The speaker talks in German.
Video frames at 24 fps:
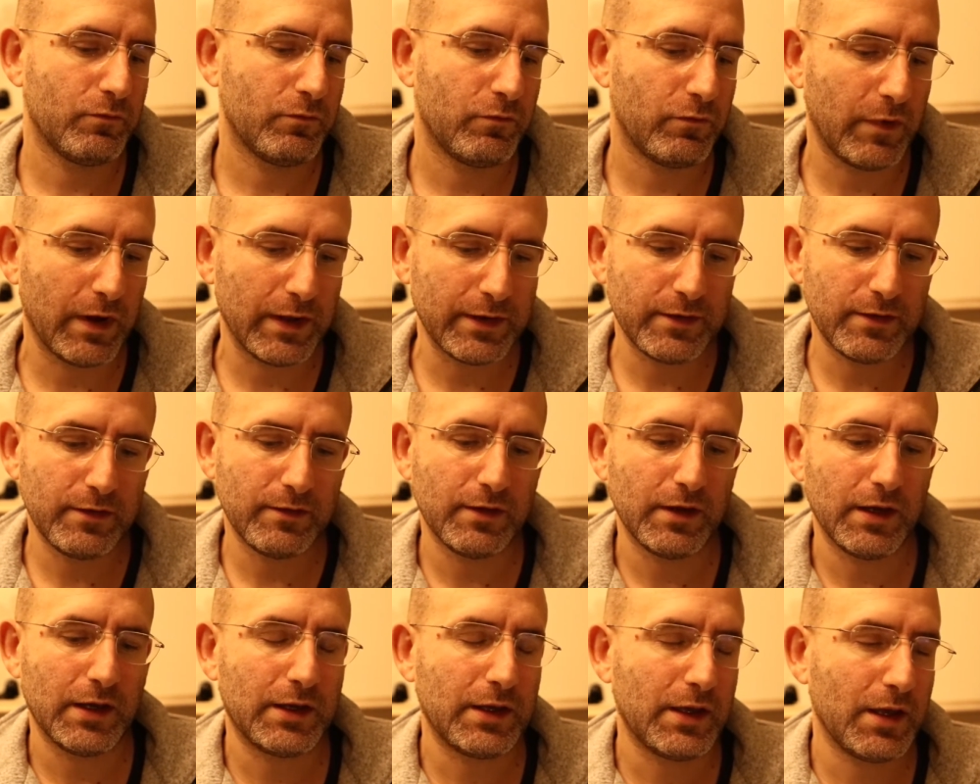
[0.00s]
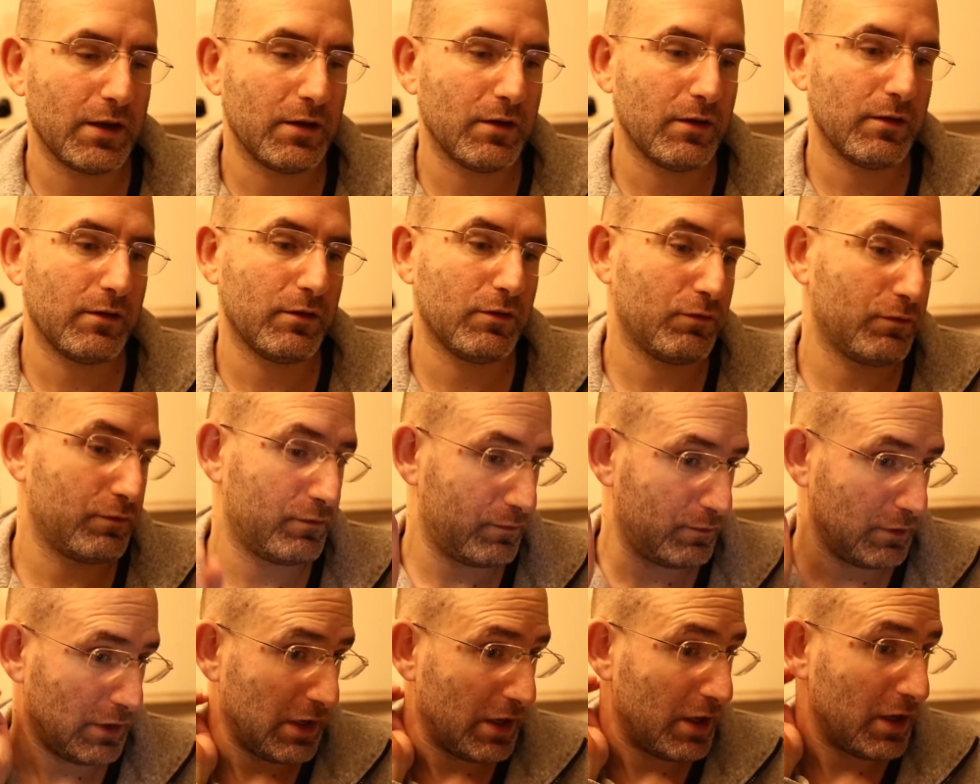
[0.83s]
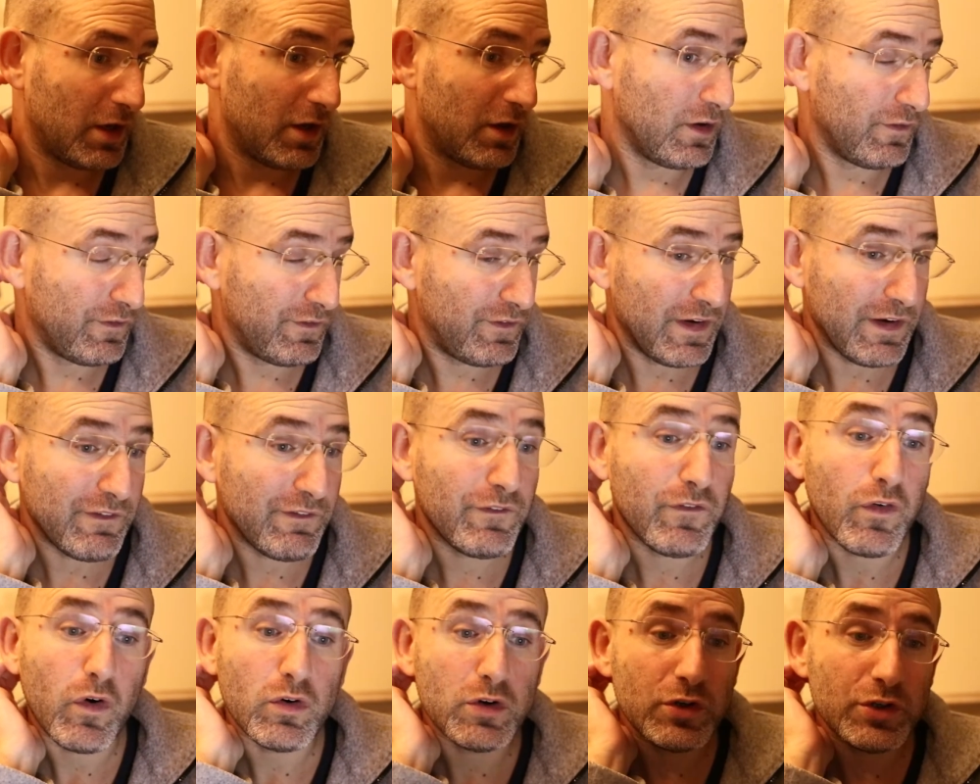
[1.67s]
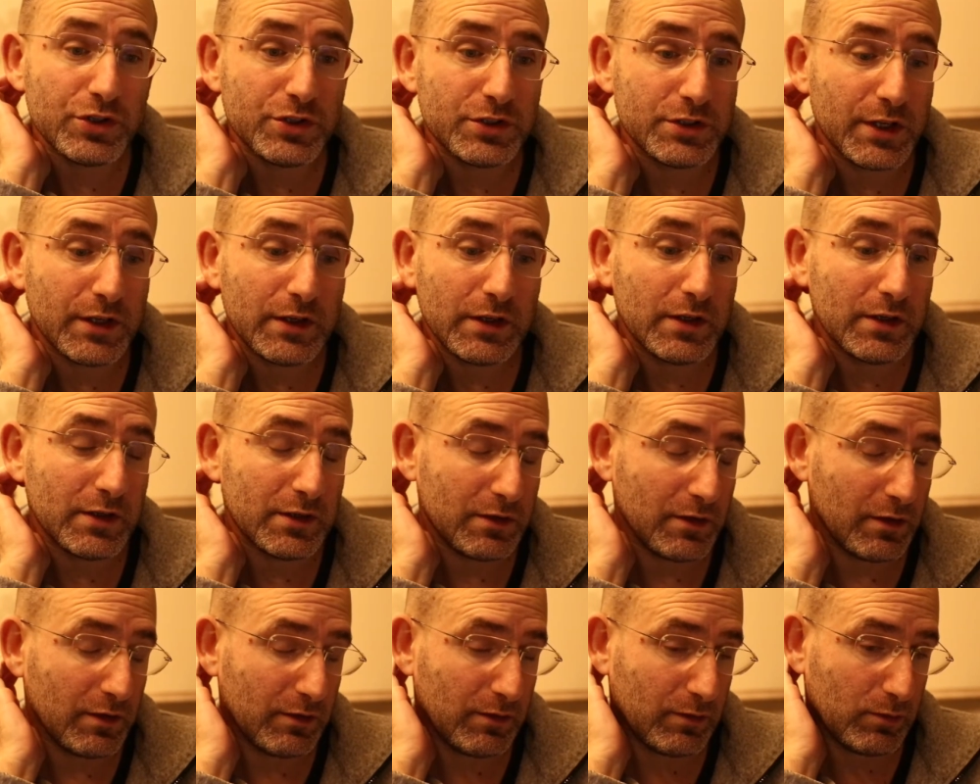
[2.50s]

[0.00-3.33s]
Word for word: Wann diese Erkenntnis vervollständigt ist,